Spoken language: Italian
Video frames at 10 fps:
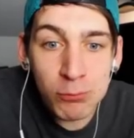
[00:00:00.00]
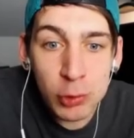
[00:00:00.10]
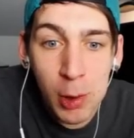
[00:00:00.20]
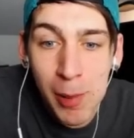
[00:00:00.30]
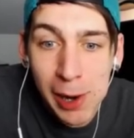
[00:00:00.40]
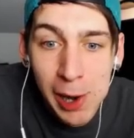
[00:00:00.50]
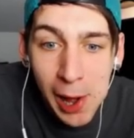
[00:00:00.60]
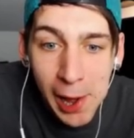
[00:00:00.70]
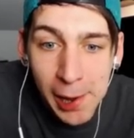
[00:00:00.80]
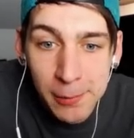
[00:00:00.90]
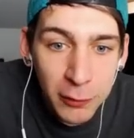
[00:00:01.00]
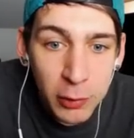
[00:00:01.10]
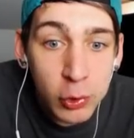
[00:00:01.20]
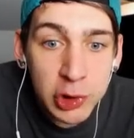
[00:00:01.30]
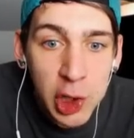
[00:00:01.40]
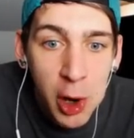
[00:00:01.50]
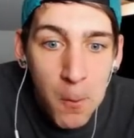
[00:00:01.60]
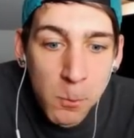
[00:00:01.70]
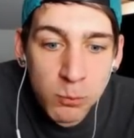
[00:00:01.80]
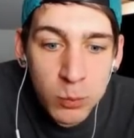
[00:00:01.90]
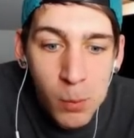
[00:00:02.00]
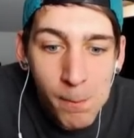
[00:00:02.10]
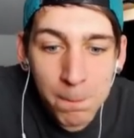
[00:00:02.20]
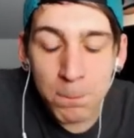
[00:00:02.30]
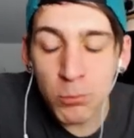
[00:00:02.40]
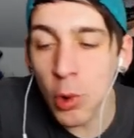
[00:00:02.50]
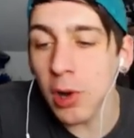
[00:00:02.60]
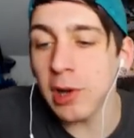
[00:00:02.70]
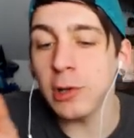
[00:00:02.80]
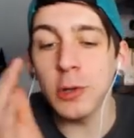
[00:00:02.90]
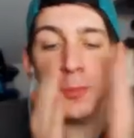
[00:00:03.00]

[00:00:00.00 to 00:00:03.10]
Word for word: Che bella è! Fa luce! No, raga, l'ho